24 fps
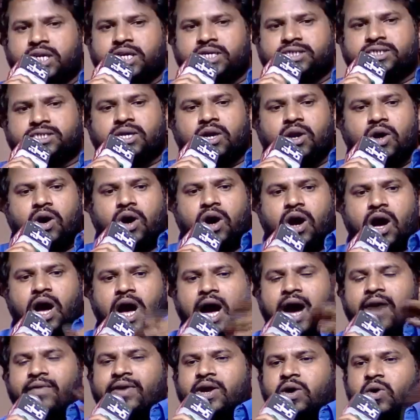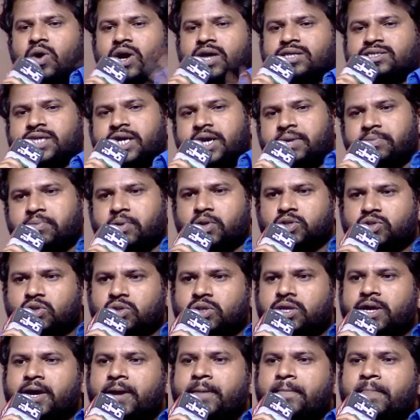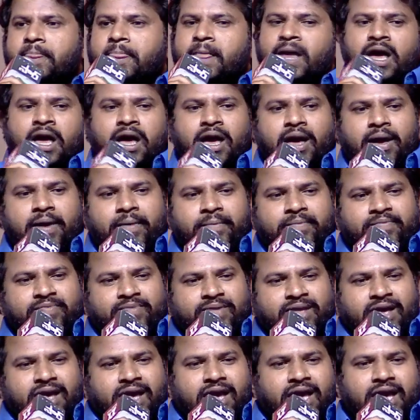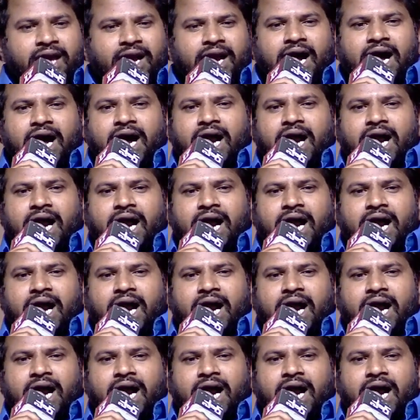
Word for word: లిస్ట్లో ఆవిడ కూడా చేరిపోతుంది ఇంకా